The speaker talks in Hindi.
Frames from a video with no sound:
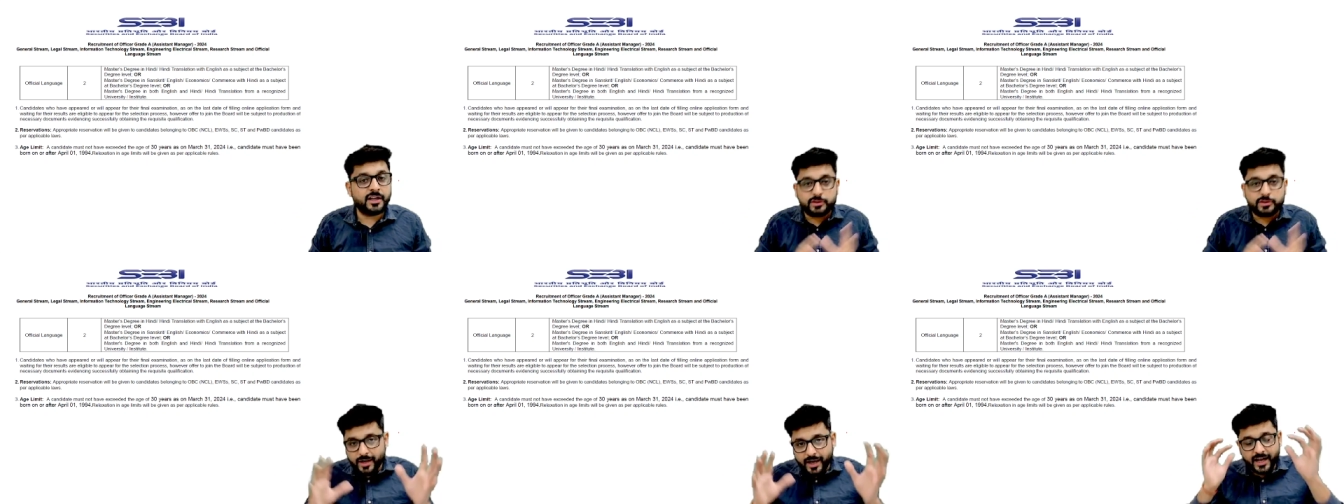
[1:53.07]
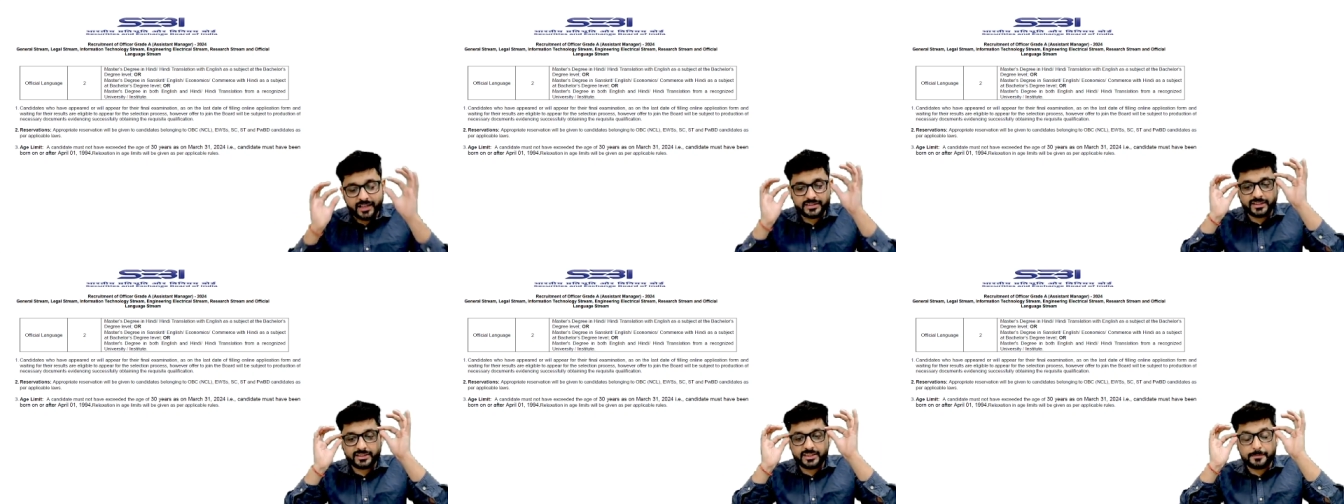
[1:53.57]
तो आज
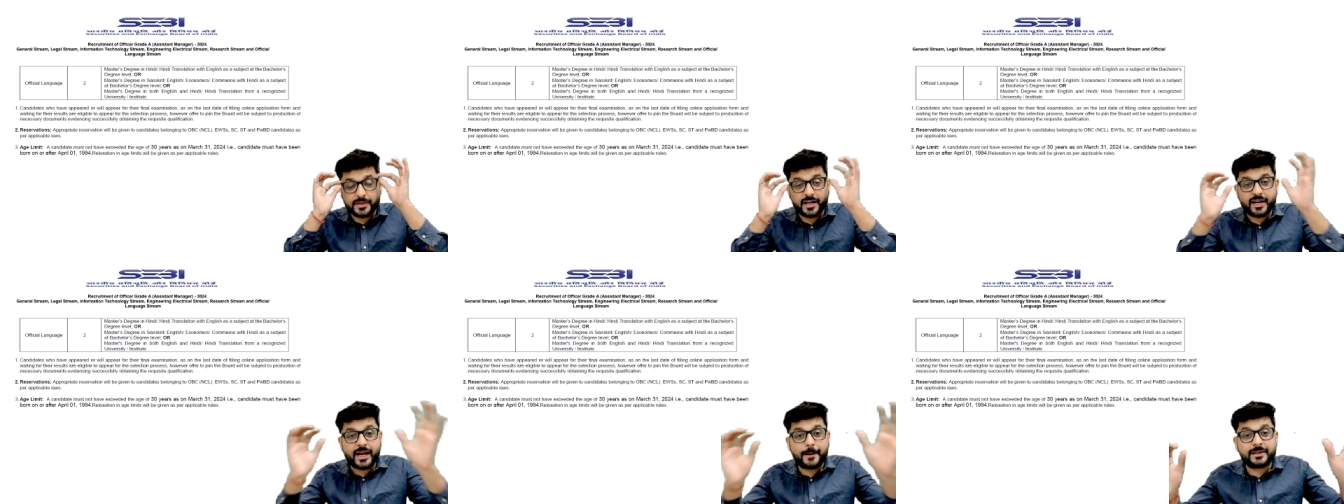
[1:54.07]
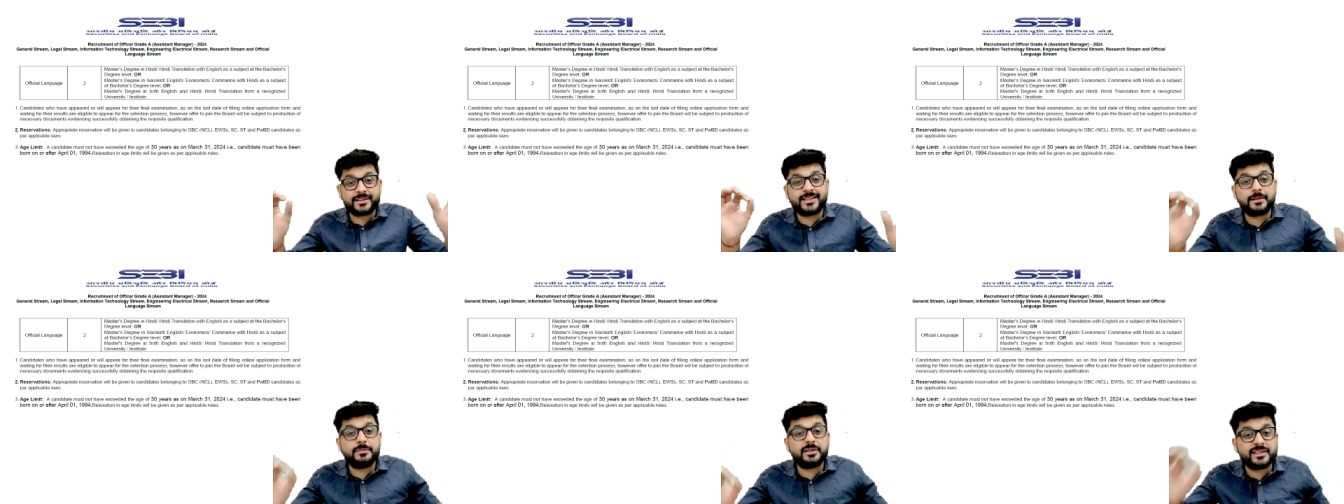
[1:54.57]
के दिन पे अगर आपकी
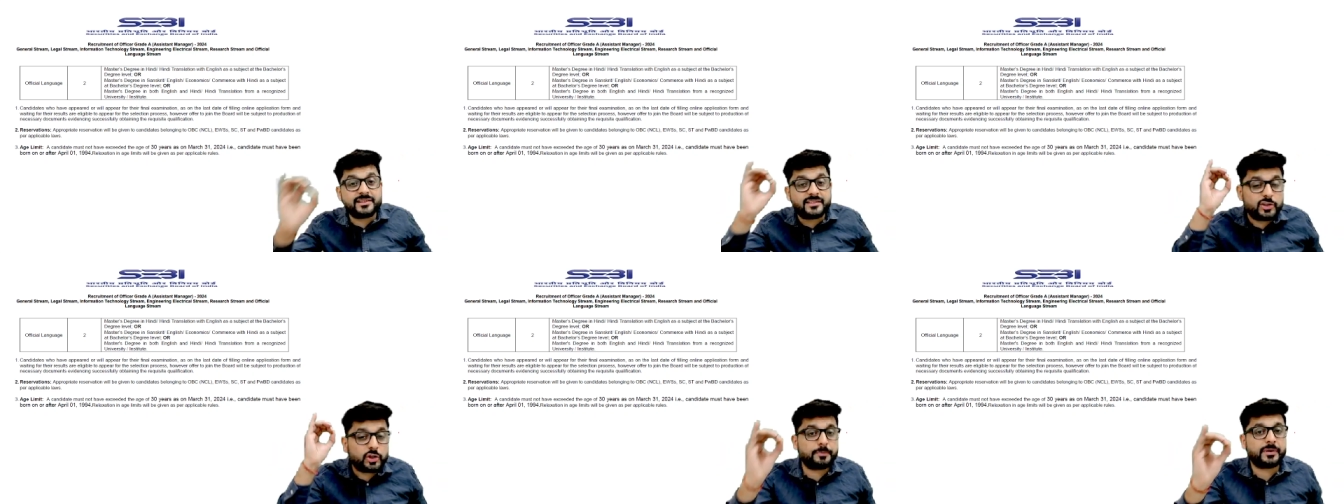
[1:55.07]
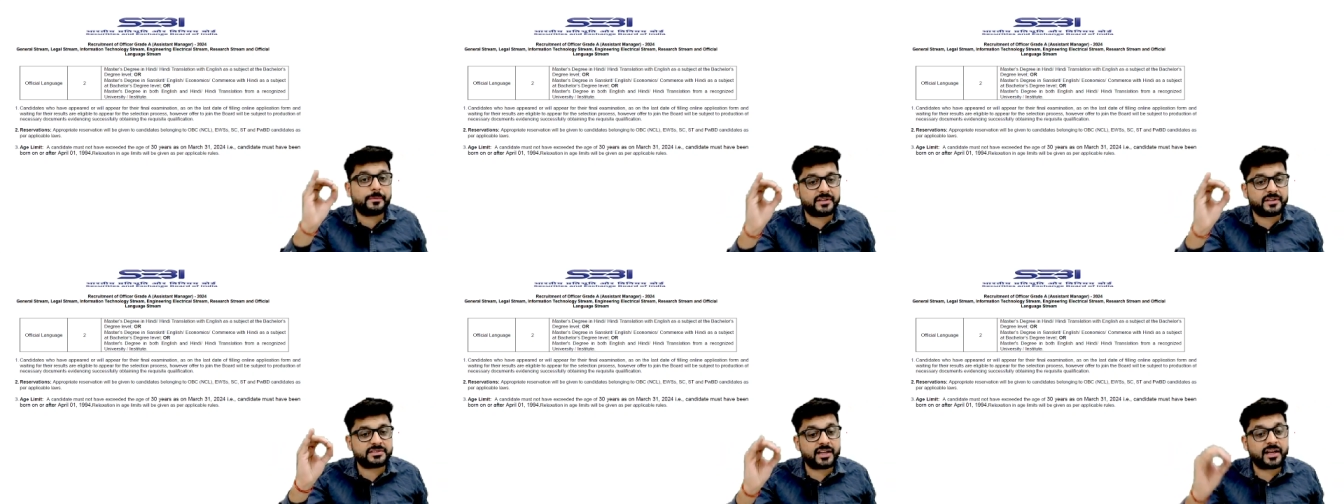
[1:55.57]
सेबी की जीरो
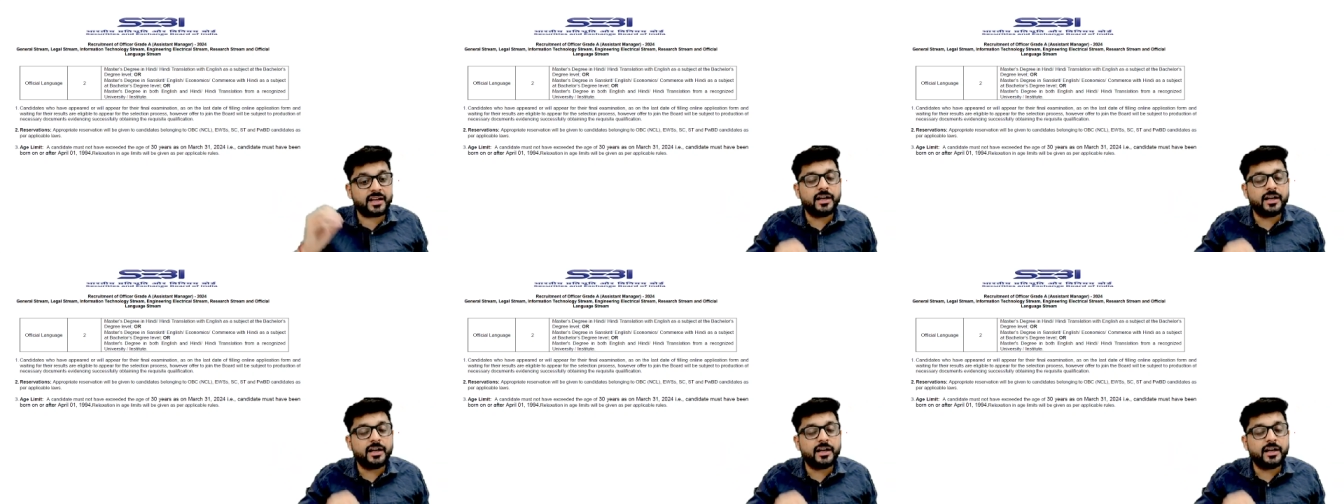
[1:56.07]
प्रिपरेशन है